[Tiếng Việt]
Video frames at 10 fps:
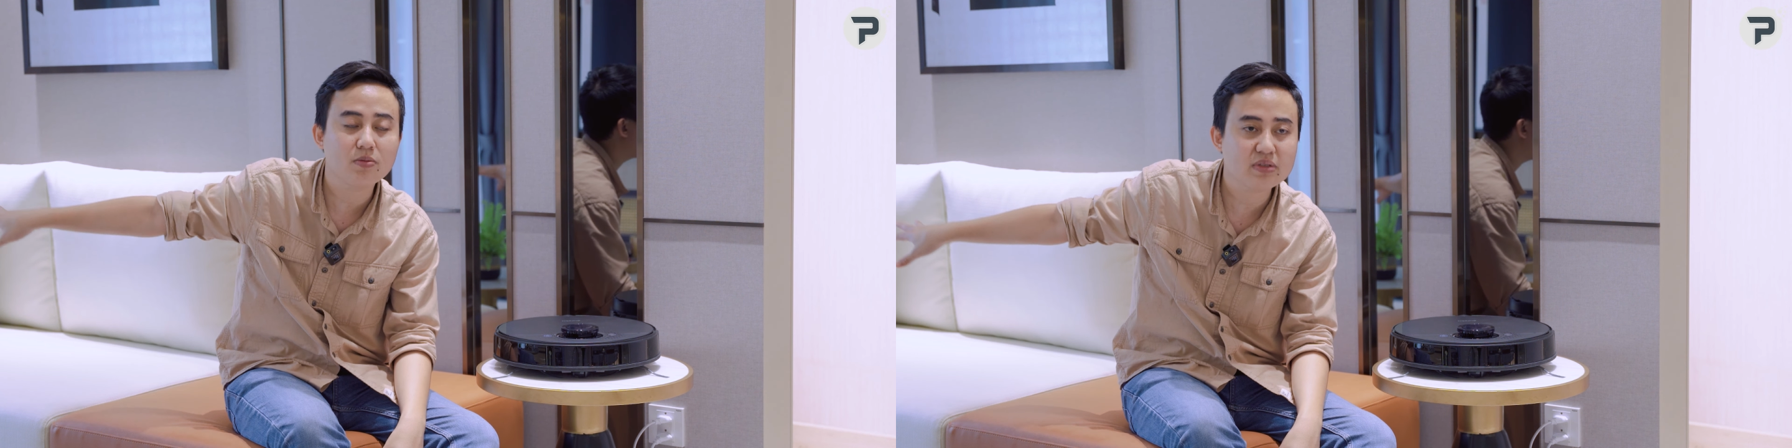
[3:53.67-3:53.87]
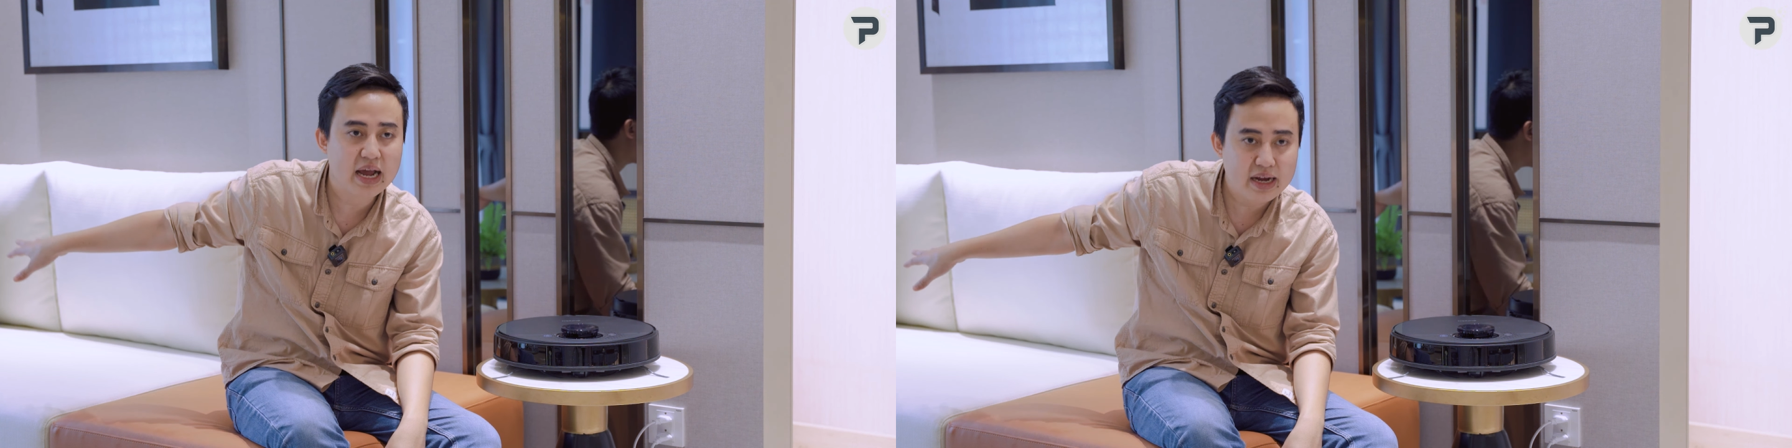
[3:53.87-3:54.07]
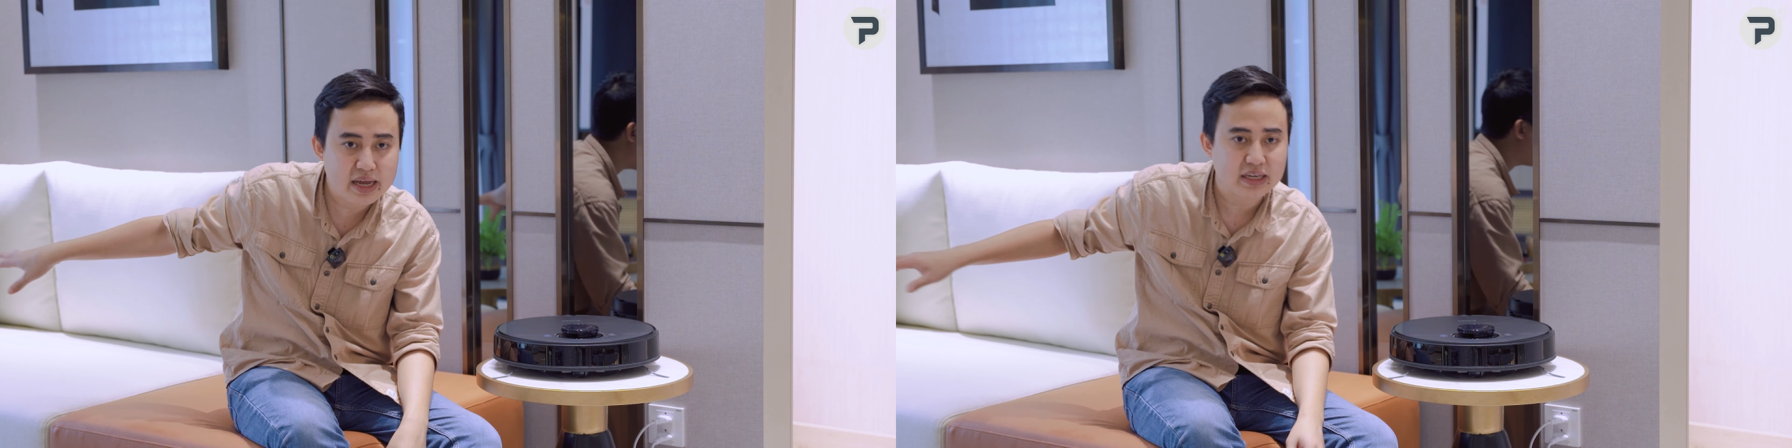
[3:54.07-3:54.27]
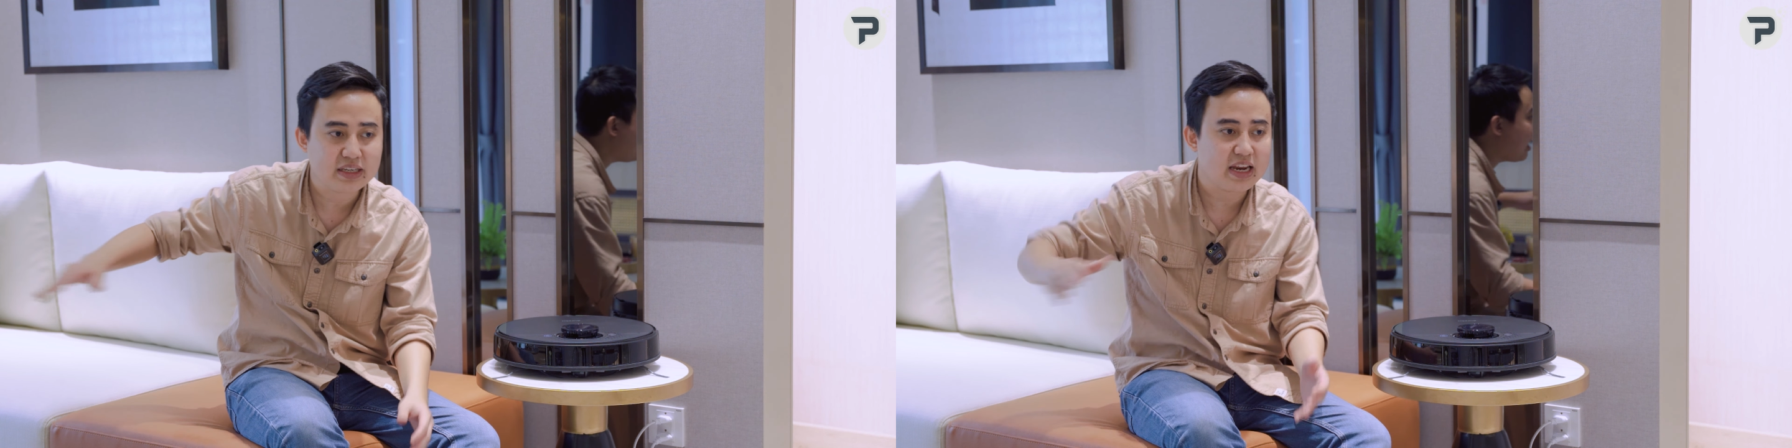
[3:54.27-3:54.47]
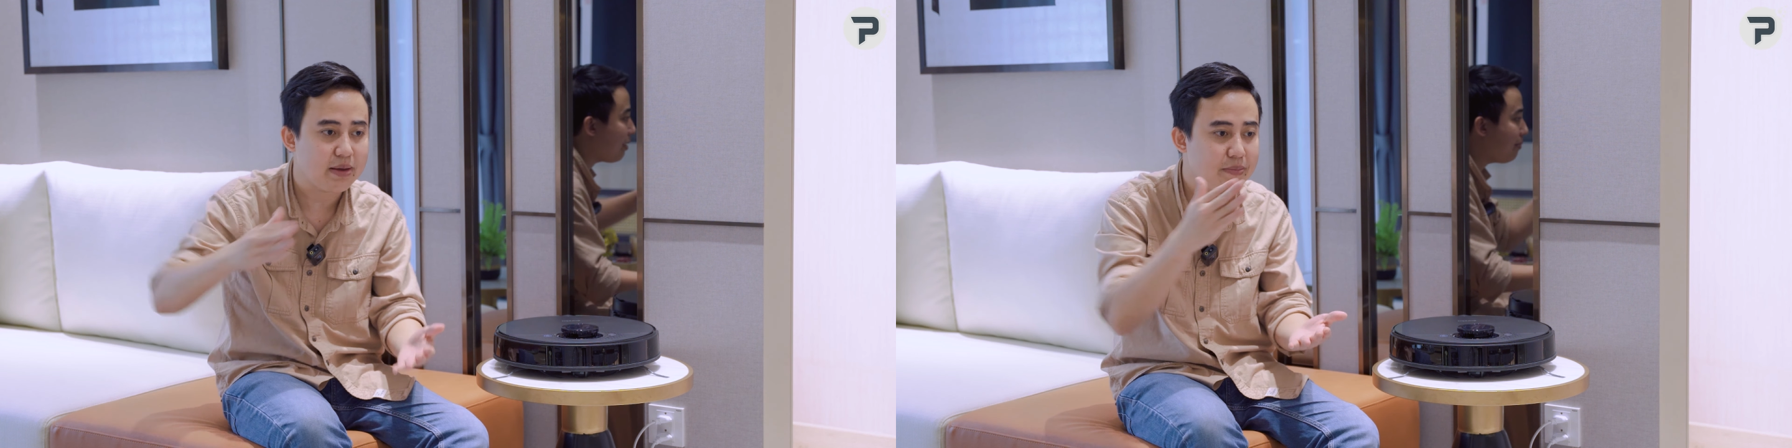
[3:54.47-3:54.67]
trong gia
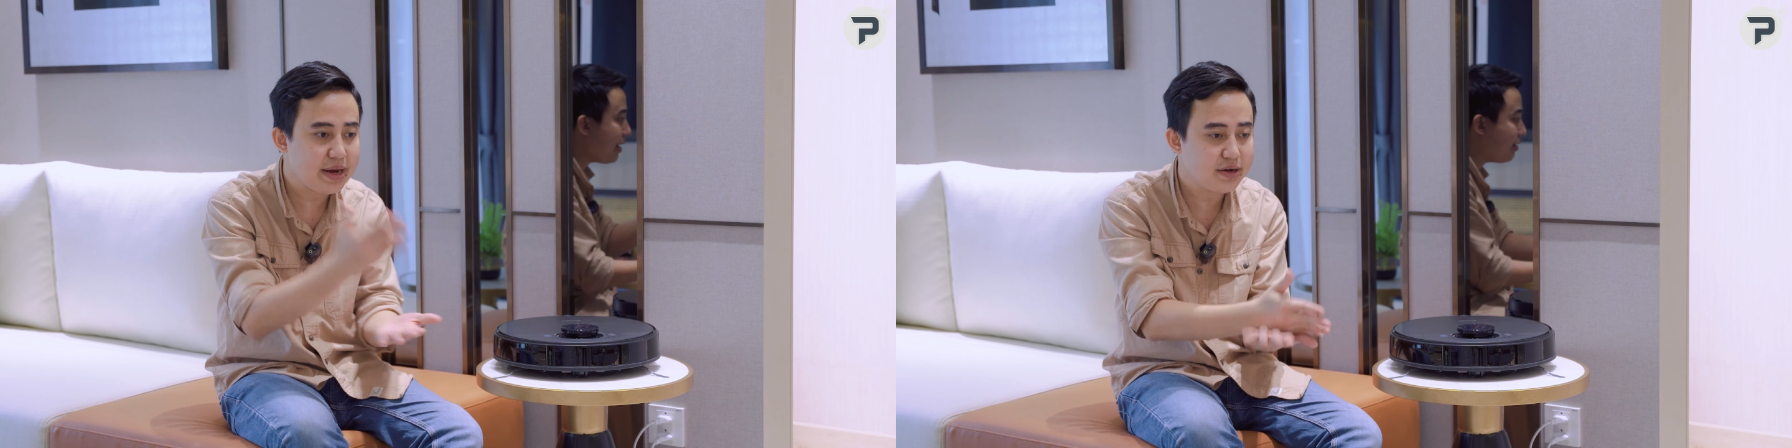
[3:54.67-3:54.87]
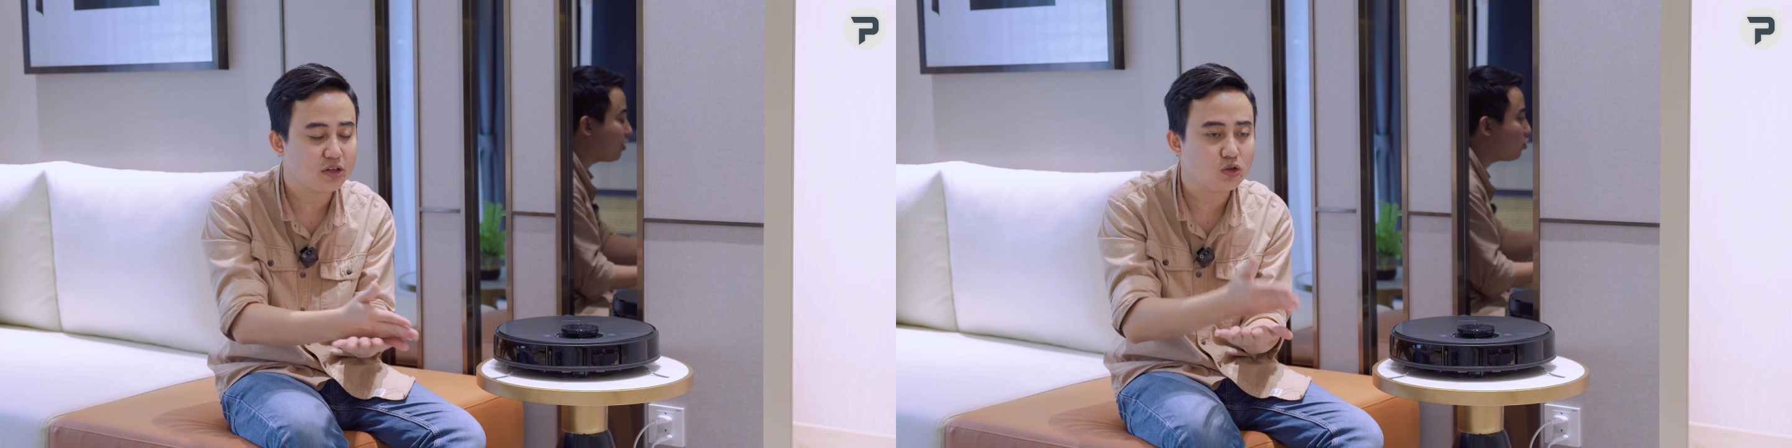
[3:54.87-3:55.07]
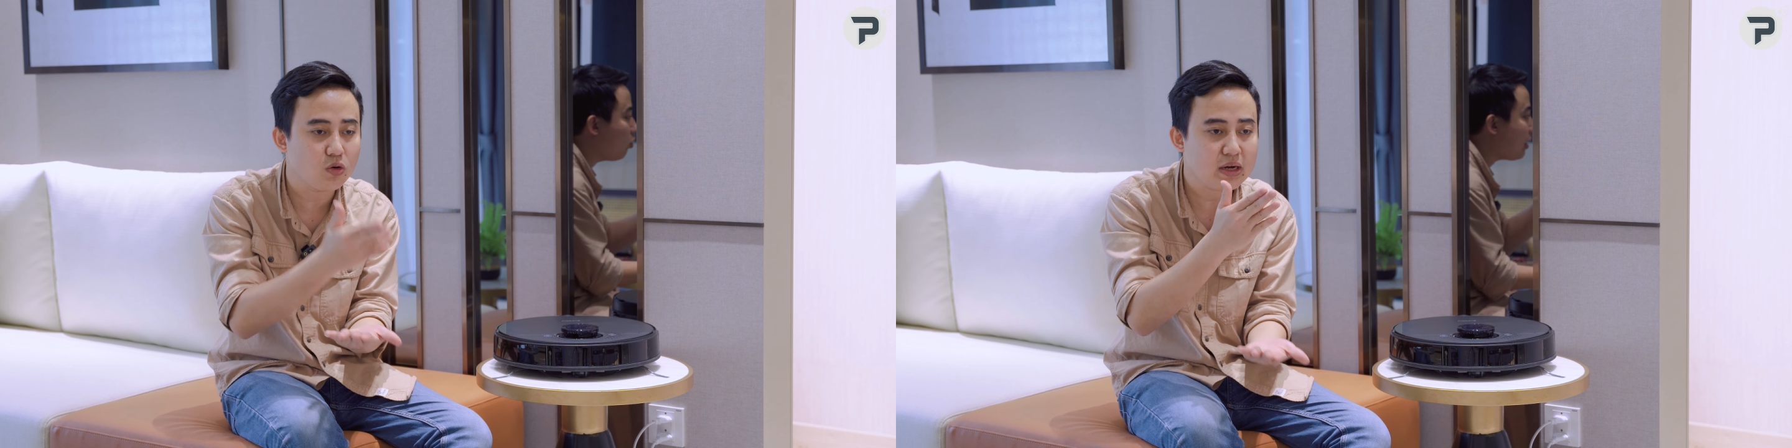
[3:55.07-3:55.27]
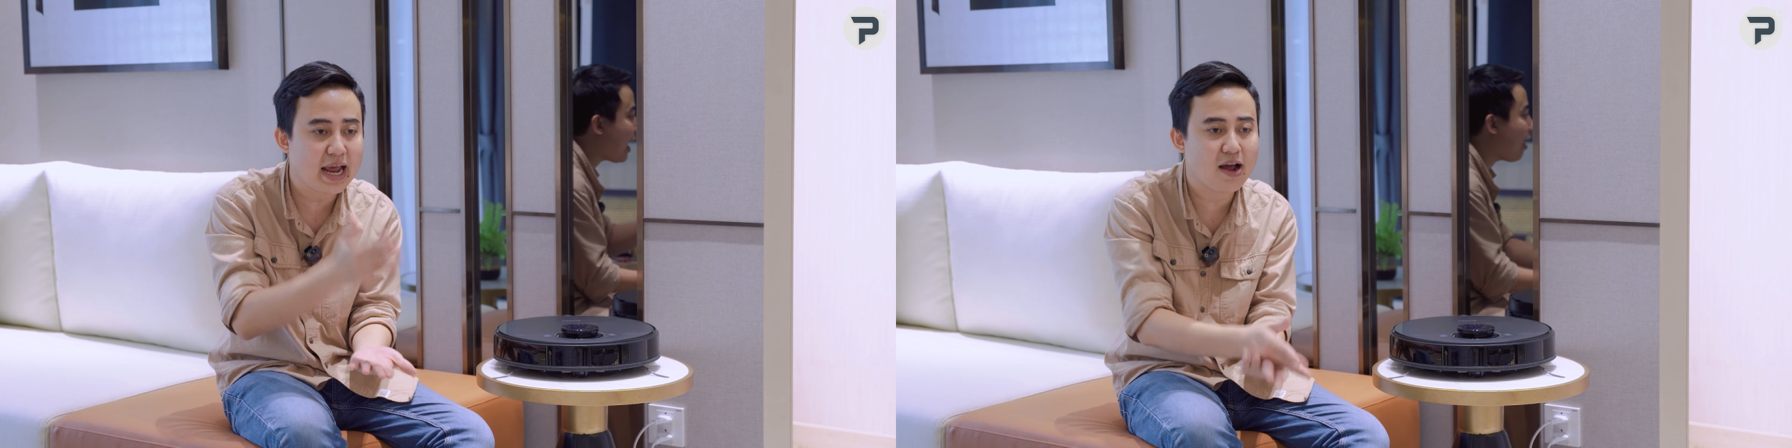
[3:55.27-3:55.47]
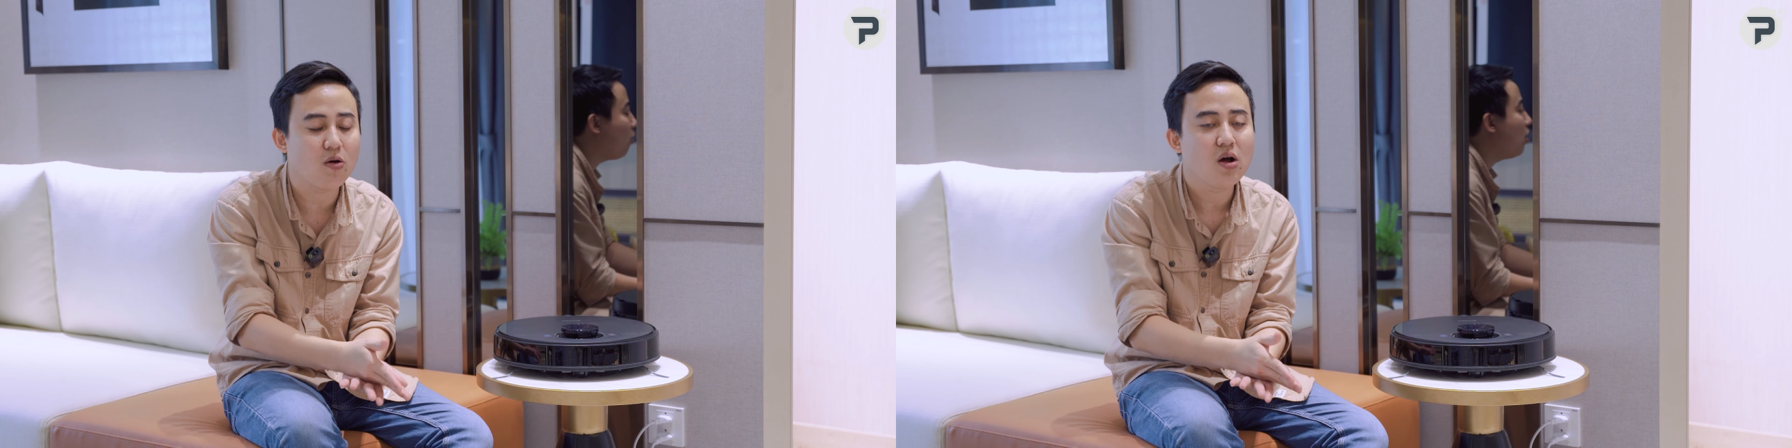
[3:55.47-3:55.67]
đình để biết được chỗ
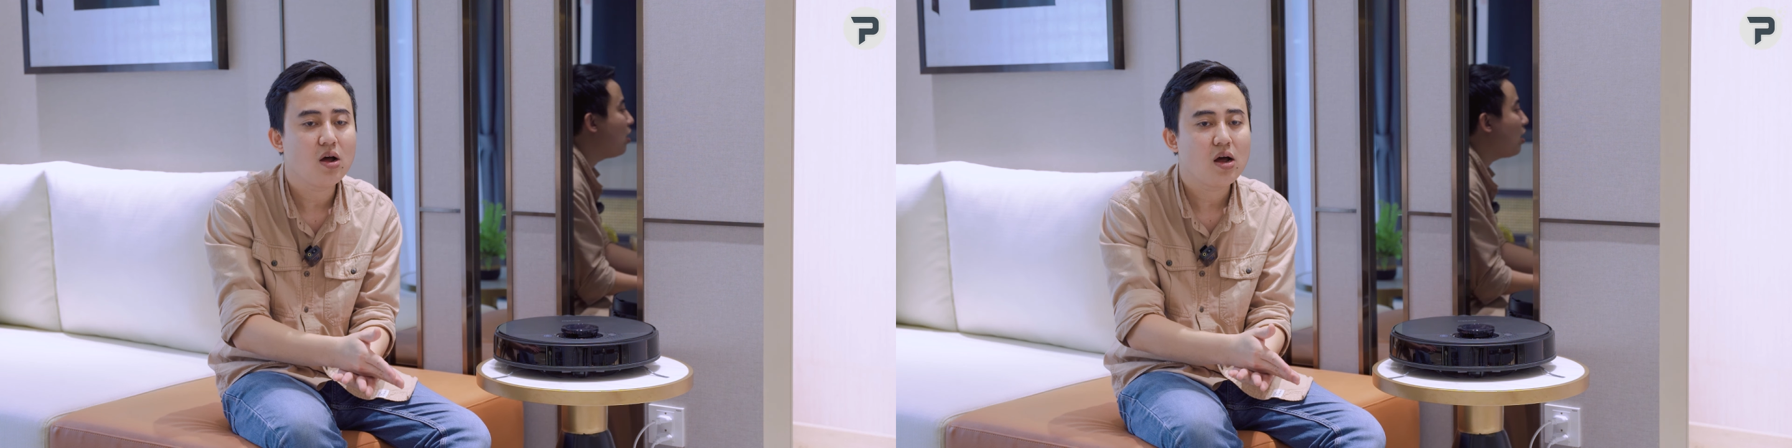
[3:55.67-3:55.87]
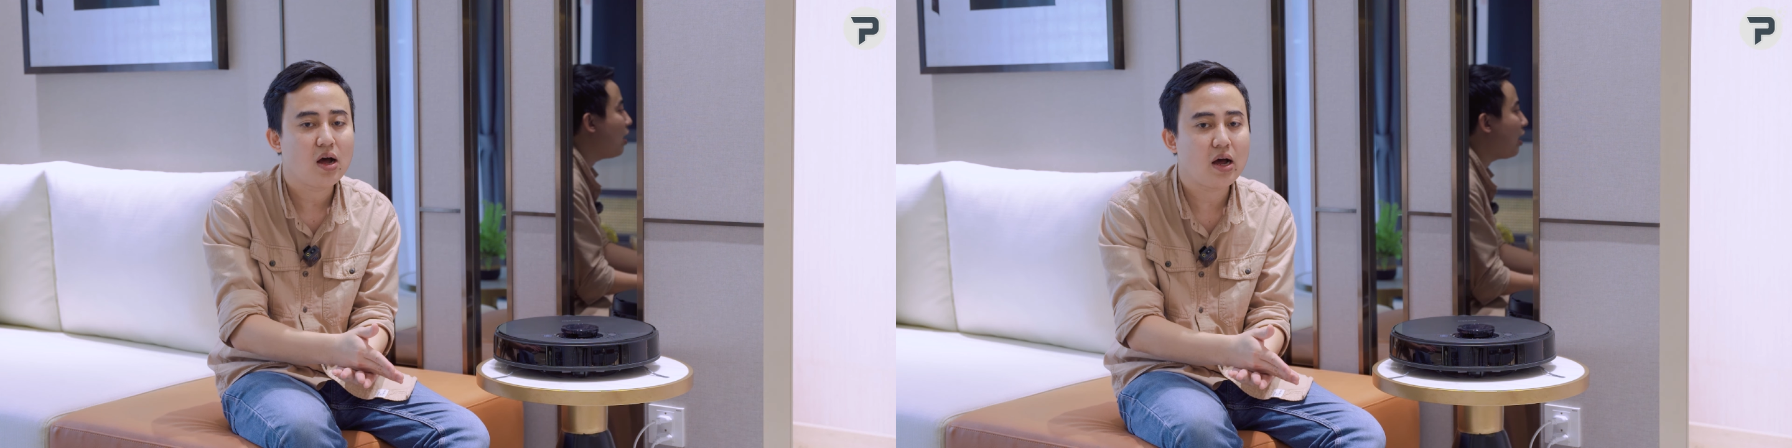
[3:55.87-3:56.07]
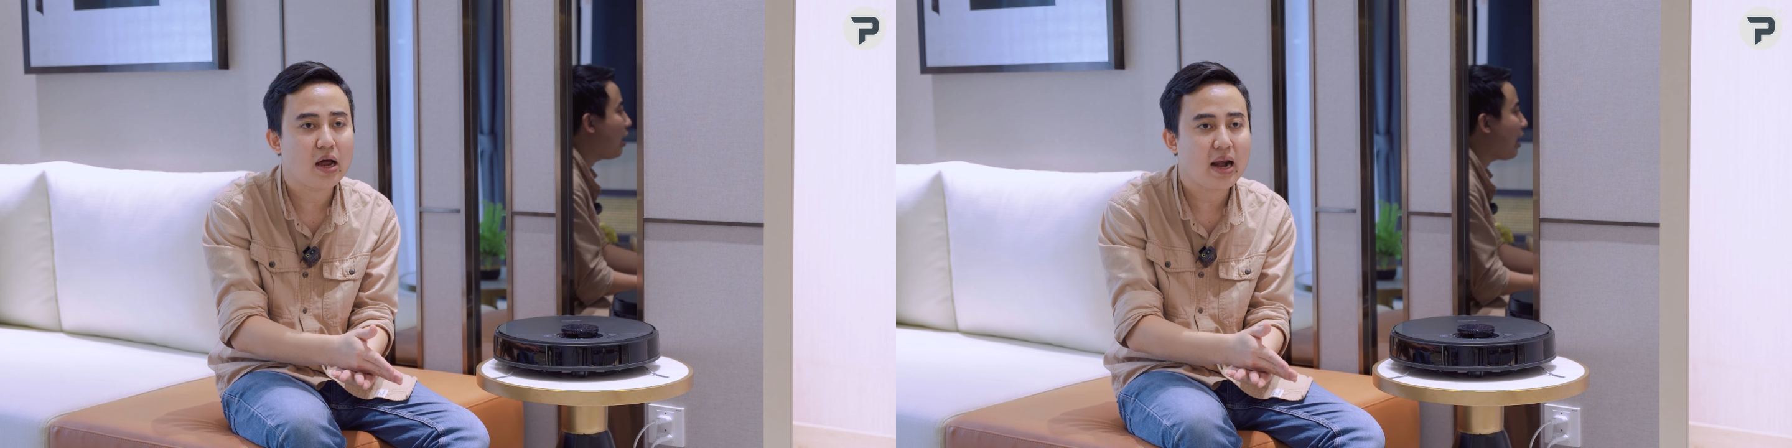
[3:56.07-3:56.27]
nào uh,